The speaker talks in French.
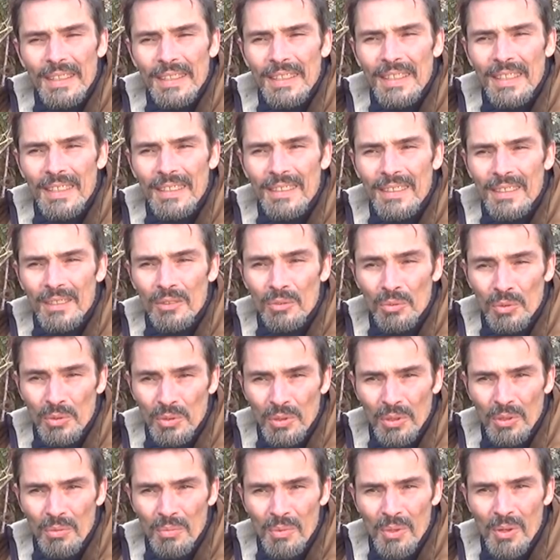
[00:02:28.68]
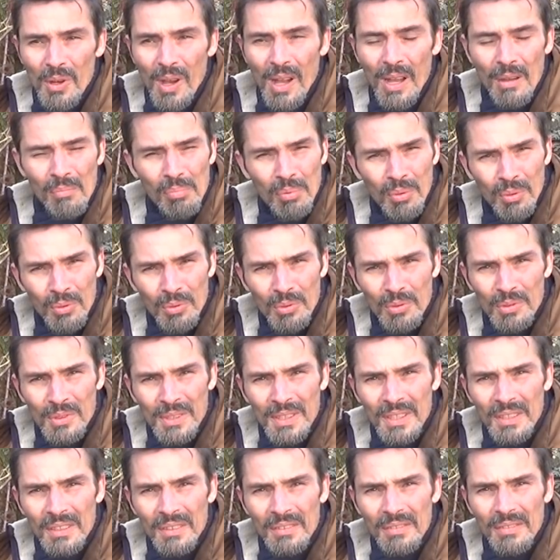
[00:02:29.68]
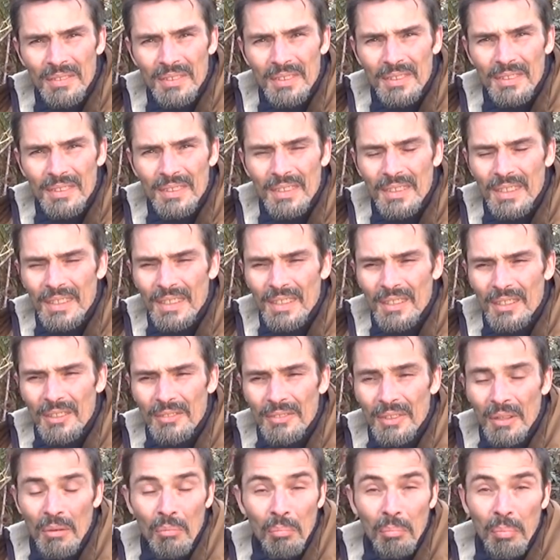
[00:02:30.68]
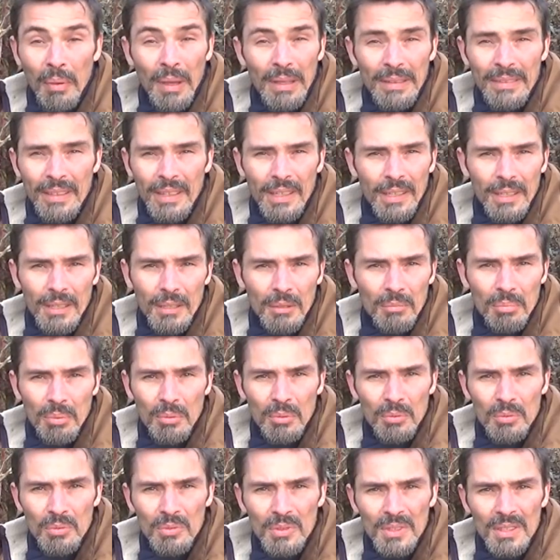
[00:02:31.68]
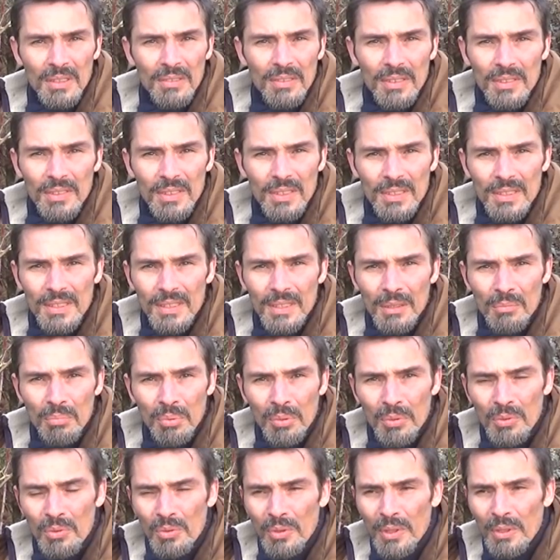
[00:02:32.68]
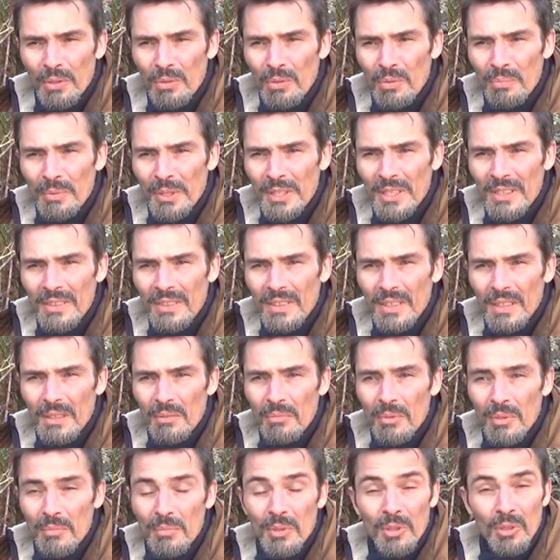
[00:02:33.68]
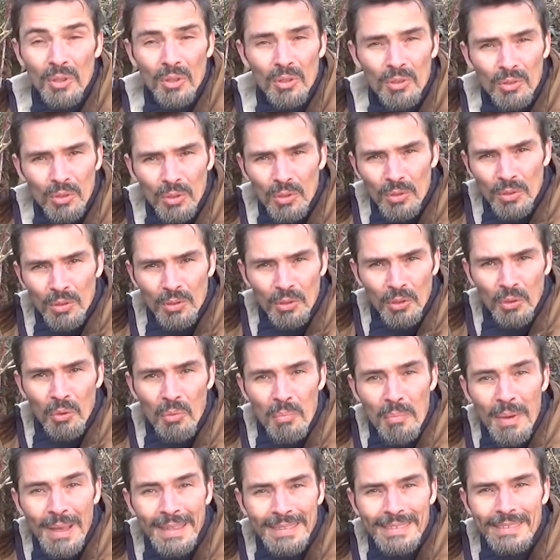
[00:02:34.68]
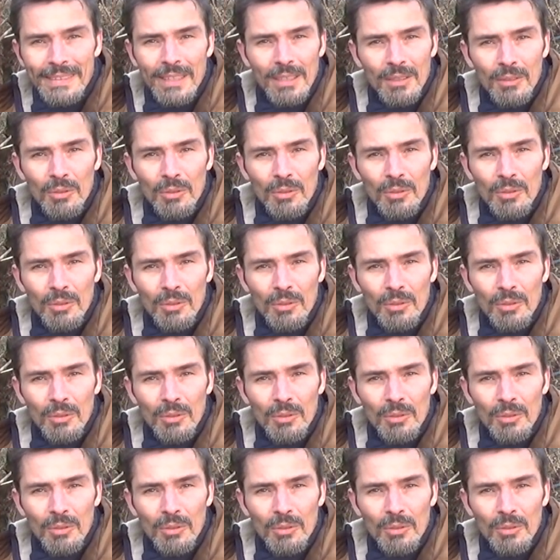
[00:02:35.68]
qui étaient non seulement improductives, enfin pas très productive. Hein, si c'était pour nourrir l'humanité, même en, tant que masse,